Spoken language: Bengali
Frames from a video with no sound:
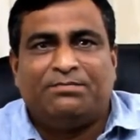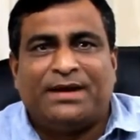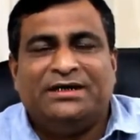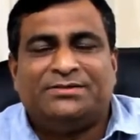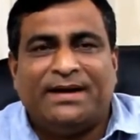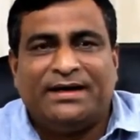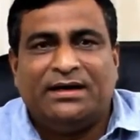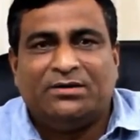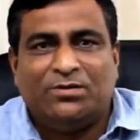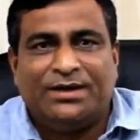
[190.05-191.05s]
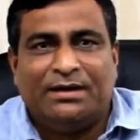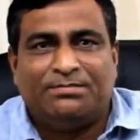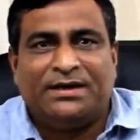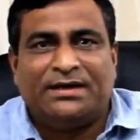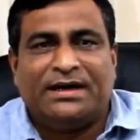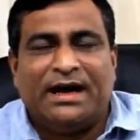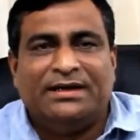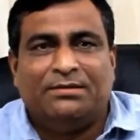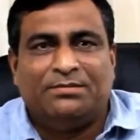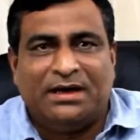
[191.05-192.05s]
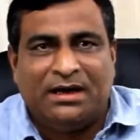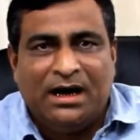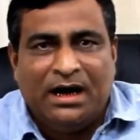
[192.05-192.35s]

প্রাইস ফাইনাল করে আপনাকে গাড়ি আমরা